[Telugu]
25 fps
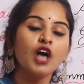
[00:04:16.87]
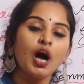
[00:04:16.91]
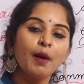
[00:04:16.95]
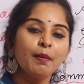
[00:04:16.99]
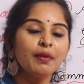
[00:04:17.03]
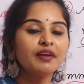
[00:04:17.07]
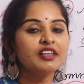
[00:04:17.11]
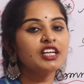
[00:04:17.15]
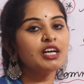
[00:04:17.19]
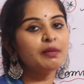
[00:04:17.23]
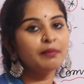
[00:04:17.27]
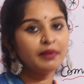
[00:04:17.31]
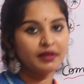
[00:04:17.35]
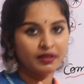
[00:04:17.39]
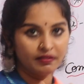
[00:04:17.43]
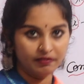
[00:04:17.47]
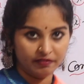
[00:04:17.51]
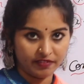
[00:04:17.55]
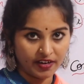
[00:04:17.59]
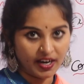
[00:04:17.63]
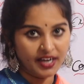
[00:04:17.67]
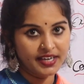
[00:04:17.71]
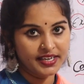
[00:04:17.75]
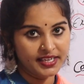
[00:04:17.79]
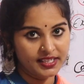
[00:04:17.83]
కామన్గా
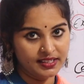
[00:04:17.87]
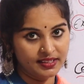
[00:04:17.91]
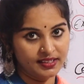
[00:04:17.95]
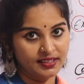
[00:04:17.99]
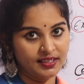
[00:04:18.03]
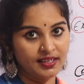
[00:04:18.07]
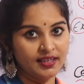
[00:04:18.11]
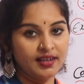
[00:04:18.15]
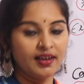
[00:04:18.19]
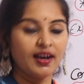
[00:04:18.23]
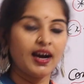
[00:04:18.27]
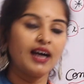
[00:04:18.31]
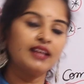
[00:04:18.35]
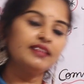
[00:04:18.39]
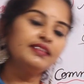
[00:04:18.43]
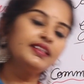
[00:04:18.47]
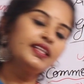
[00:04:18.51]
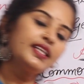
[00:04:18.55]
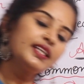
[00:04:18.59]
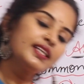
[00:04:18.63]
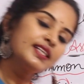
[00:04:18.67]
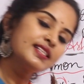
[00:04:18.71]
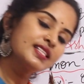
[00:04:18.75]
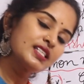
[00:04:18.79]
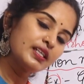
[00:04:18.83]
మనం వాడేది
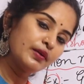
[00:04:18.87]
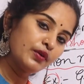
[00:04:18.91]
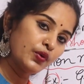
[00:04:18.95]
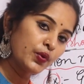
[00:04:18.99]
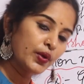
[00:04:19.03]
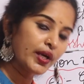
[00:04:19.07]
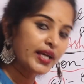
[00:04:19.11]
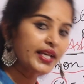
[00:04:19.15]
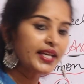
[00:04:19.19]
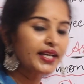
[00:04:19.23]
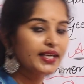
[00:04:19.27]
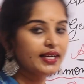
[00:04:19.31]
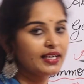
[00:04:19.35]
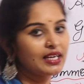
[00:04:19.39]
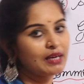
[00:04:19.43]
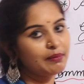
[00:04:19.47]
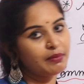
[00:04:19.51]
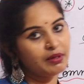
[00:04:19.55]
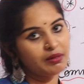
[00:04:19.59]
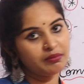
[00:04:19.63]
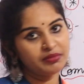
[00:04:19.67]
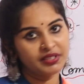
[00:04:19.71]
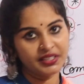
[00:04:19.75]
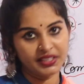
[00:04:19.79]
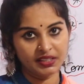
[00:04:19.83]
అందరికీ ఒకే
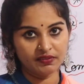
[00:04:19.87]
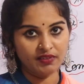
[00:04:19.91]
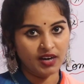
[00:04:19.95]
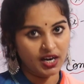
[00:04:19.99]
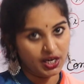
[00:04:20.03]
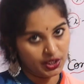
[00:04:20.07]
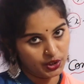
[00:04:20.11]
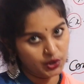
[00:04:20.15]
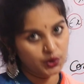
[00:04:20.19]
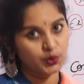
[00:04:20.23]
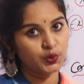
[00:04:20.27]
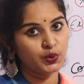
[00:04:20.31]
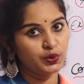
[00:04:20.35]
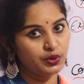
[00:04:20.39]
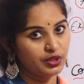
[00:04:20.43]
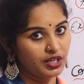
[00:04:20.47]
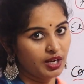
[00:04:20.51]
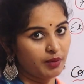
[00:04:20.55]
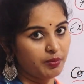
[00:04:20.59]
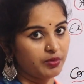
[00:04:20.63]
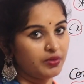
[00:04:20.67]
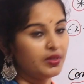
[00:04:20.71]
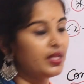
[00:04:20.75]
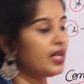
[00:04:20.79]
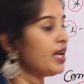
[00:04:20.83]
రకంగా మనం దీన్ని వాడుతూ
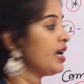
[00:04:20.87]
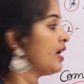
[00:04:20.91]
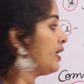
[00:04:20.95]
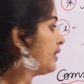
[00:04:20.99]
ఉంటాము